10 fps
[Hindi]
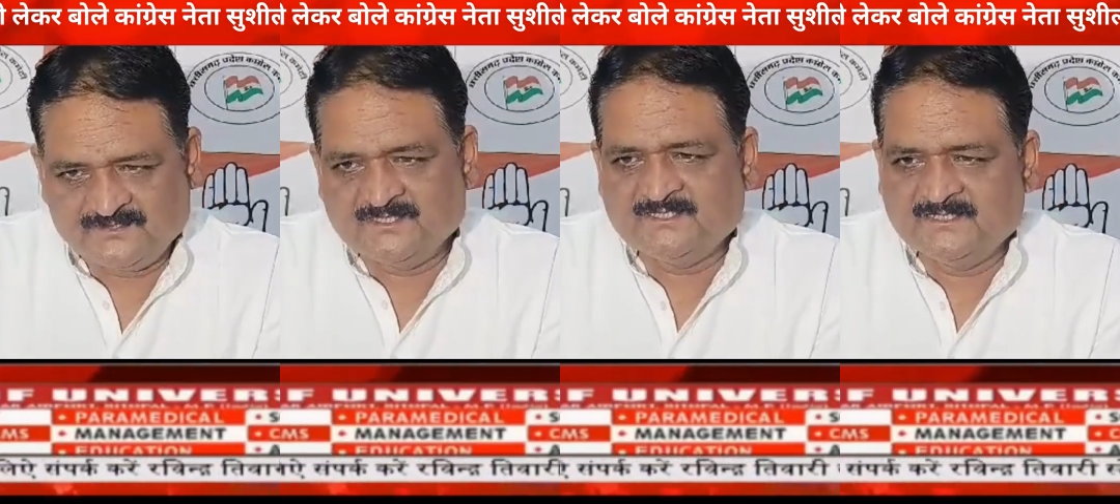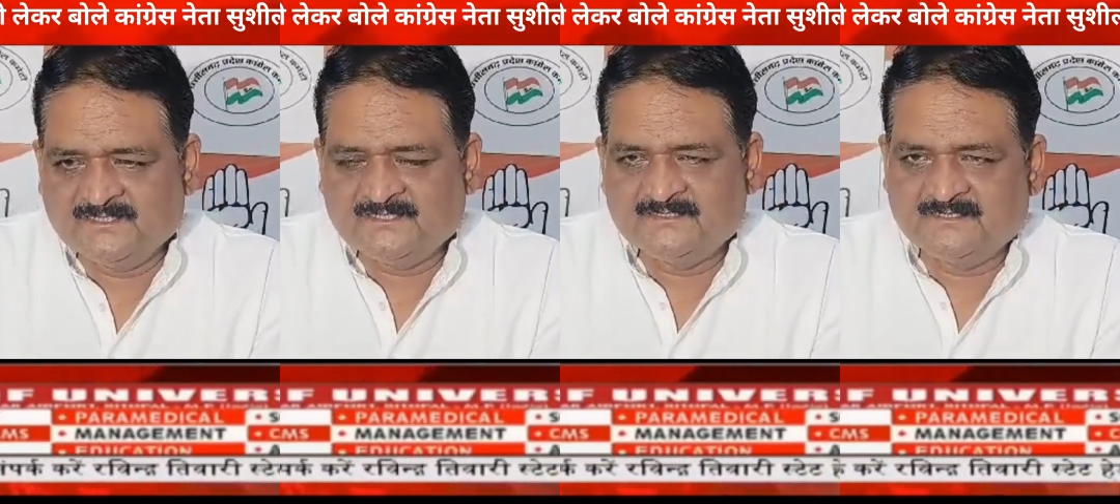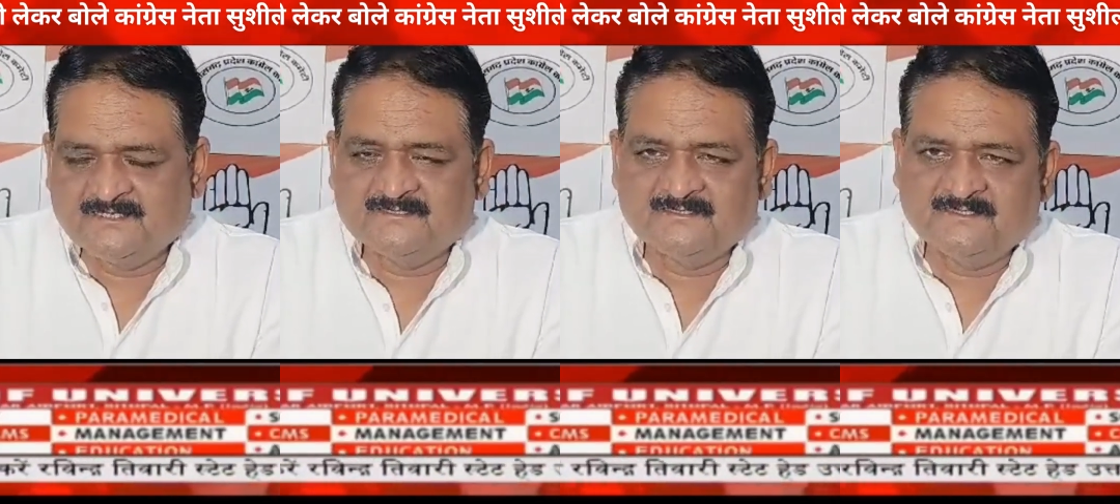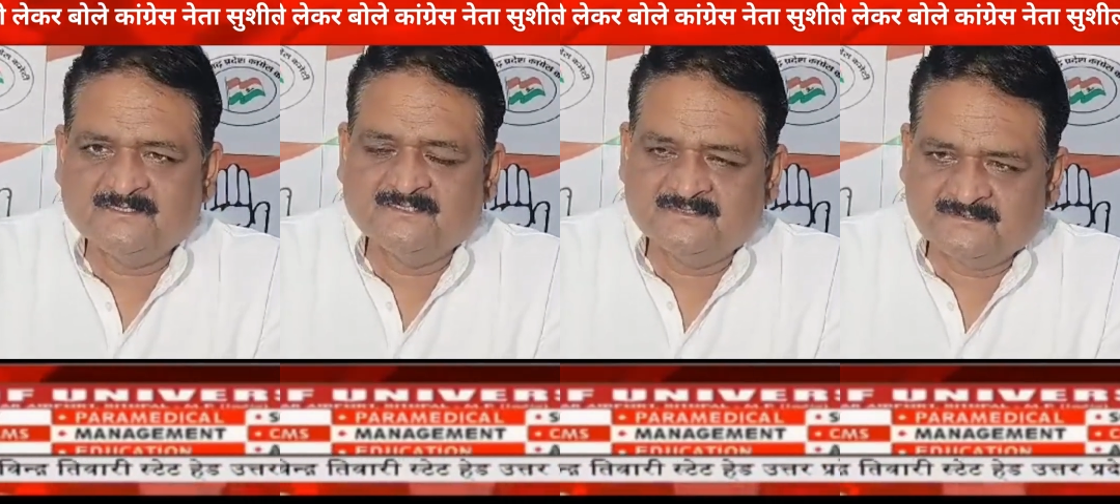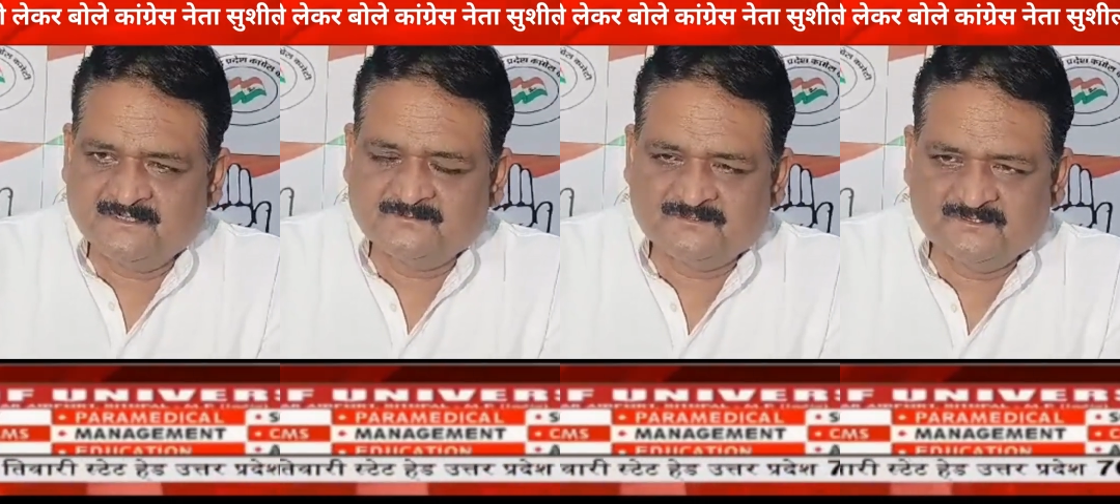श्रेय लेने की राजनीति के
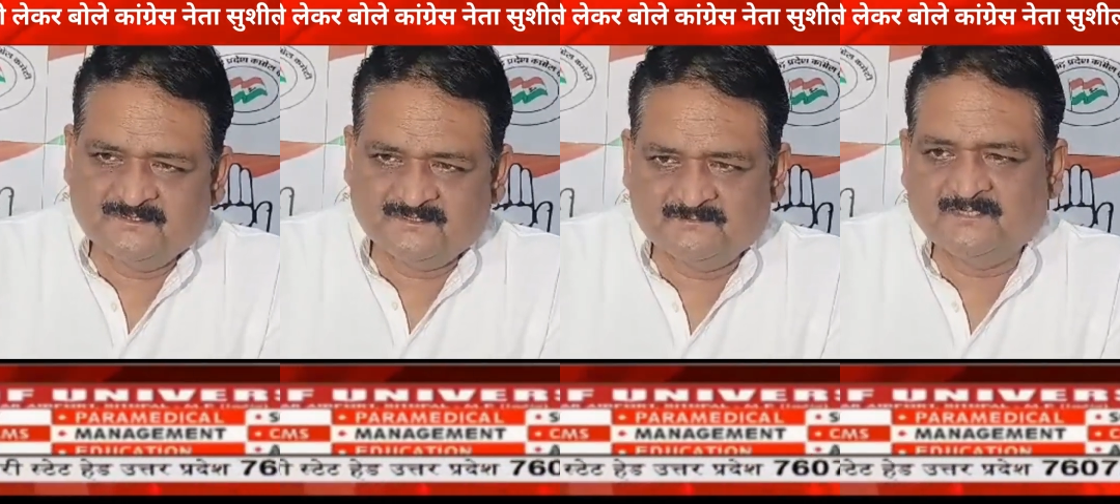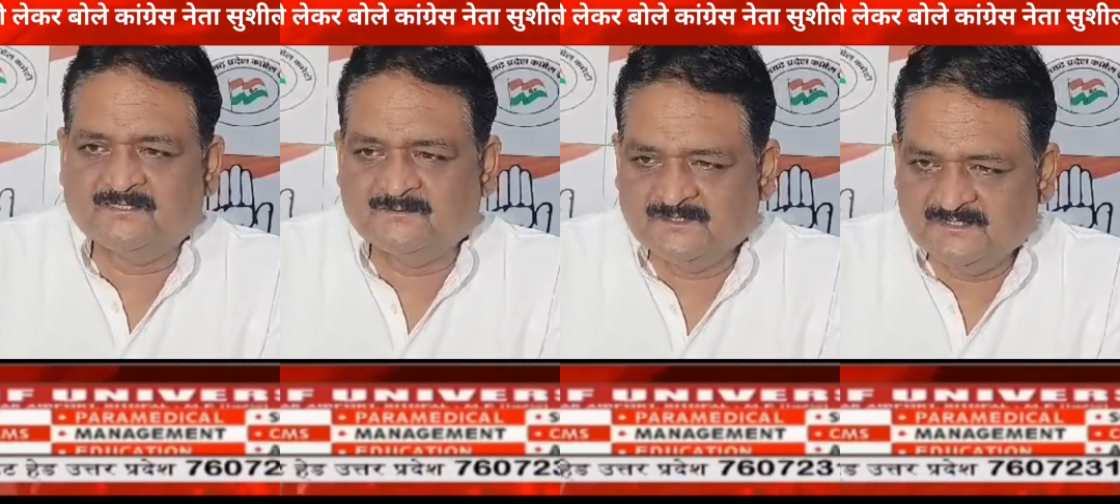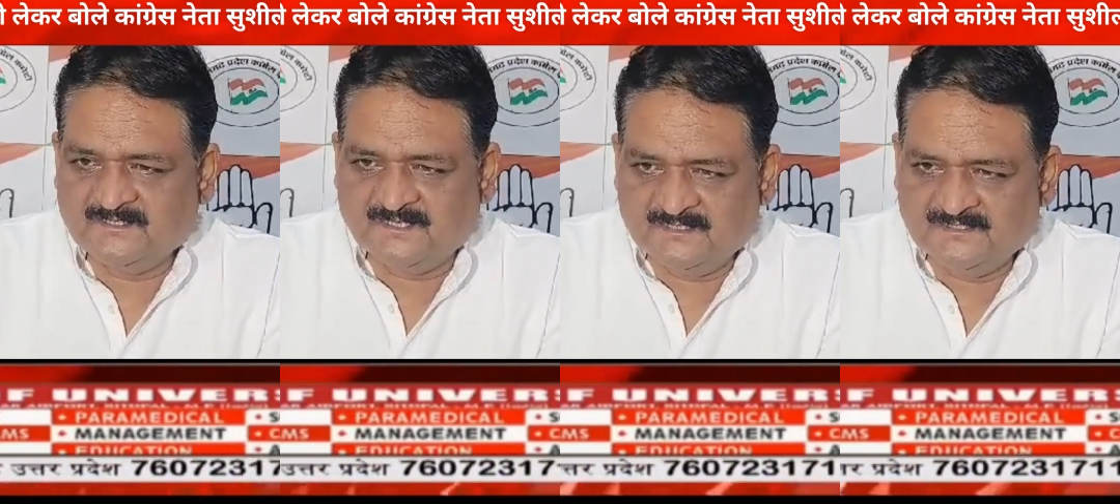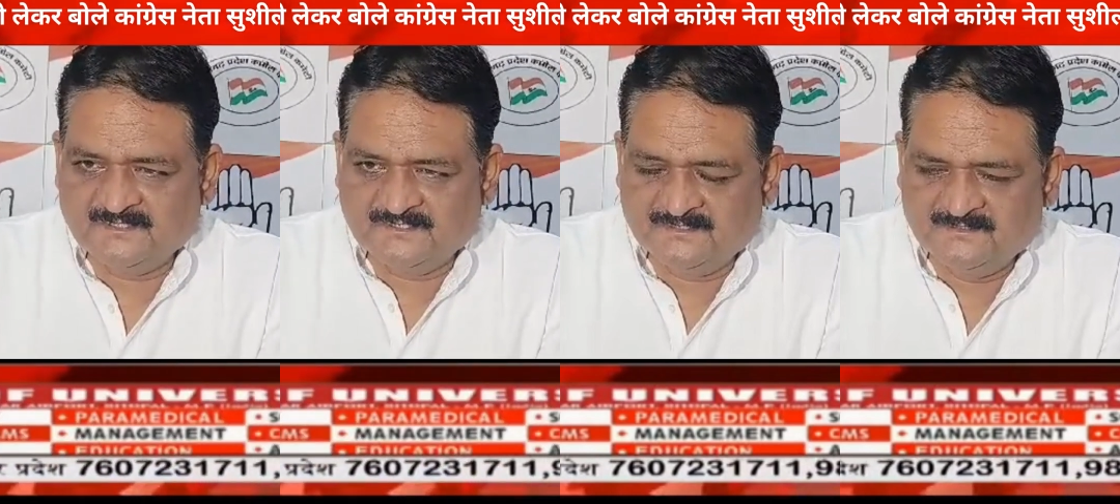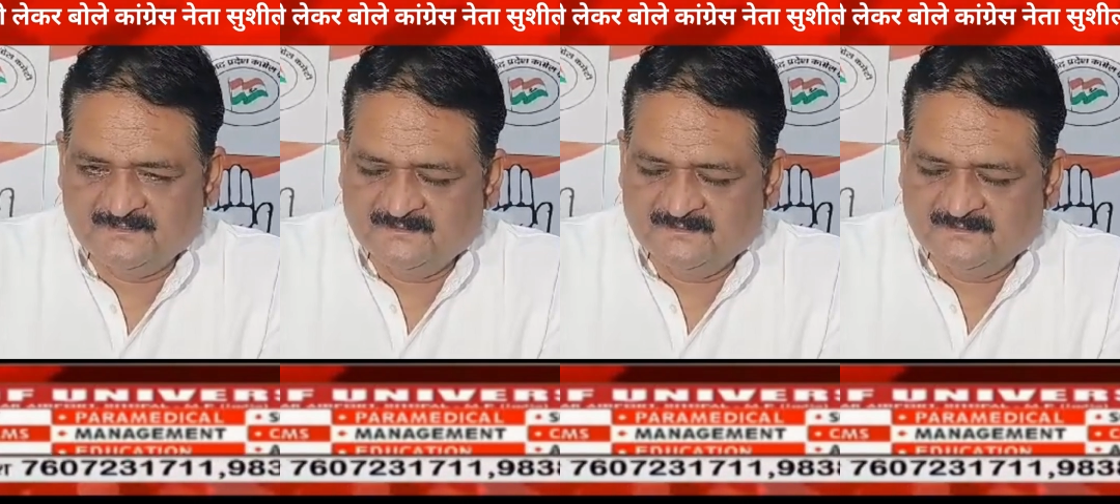हिसाब से इसमें हड़बड़ी दिखाई गई है